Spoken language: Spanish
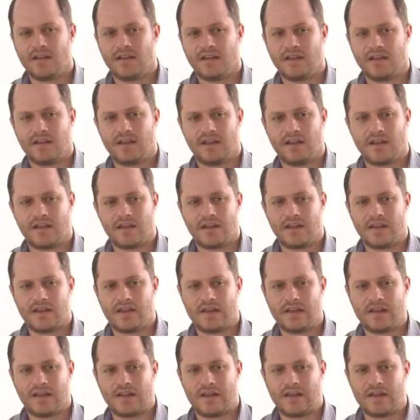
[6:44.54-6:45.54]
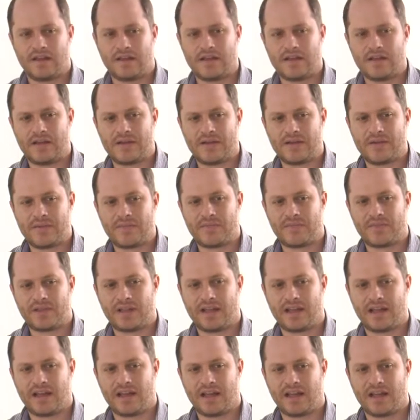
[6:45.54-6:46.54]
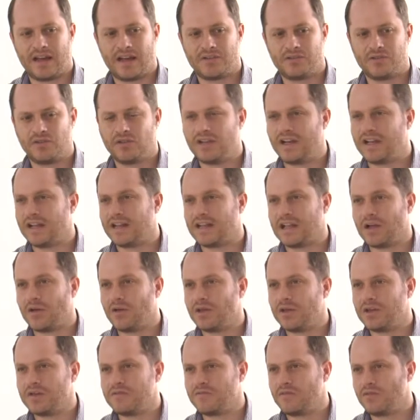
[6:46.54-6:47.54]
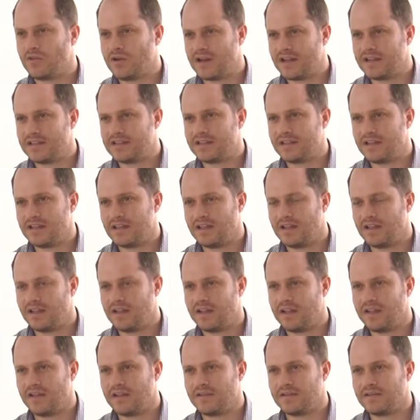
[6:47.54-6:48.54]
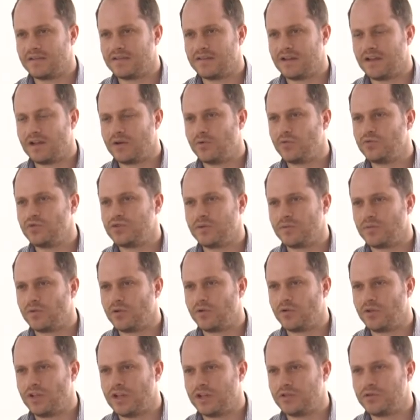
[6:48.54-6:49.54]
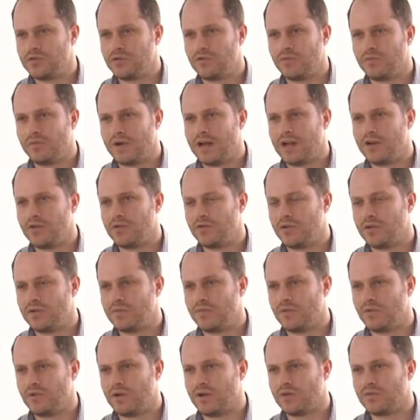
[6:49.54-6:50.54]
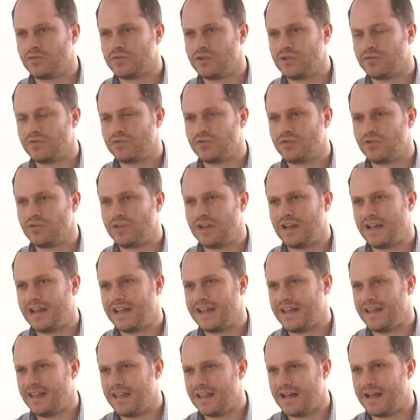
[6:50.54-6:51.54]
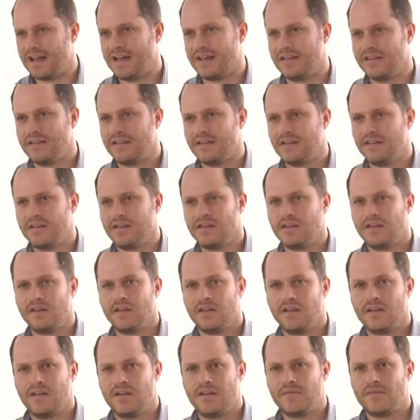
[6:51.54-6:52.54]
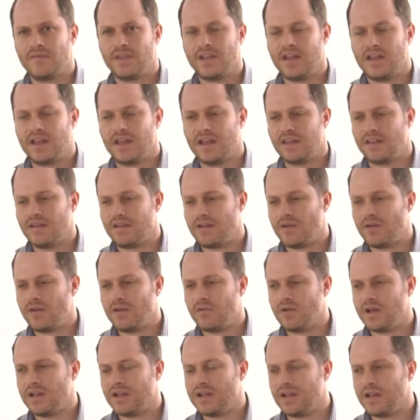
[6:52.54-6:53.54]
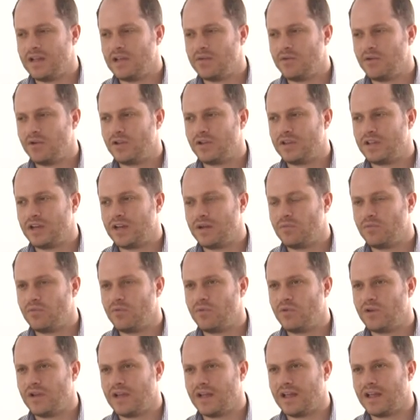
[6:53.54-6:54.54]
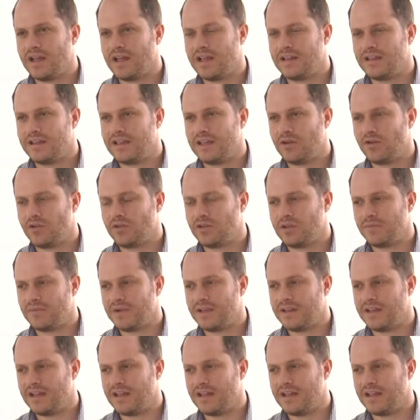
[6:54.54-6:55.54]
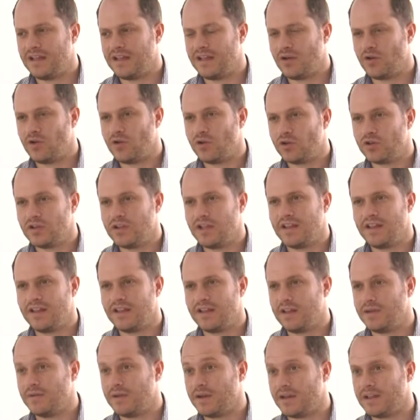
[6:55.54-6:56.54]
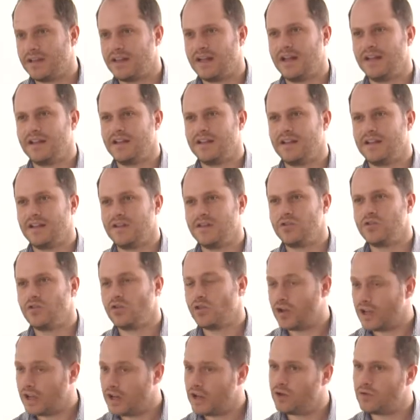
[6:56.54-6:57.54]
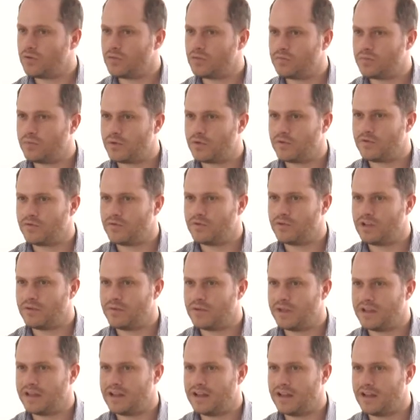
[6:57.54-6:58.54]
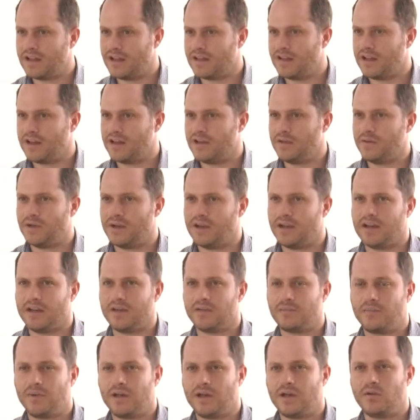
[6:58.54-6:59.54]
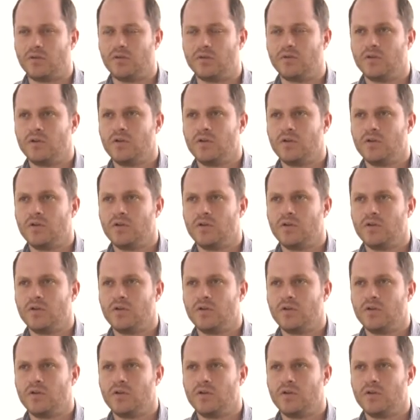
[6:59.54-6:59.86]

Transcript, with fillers: que cree que la acción del Estado debe enfocarse en la lucha por los derechos humanos y por la consecución de la equidad y que debe haber un equilibrio entre, las eh, entre los temas de orden y de libertad. Yo creo profundamente en las ideas liberales, pero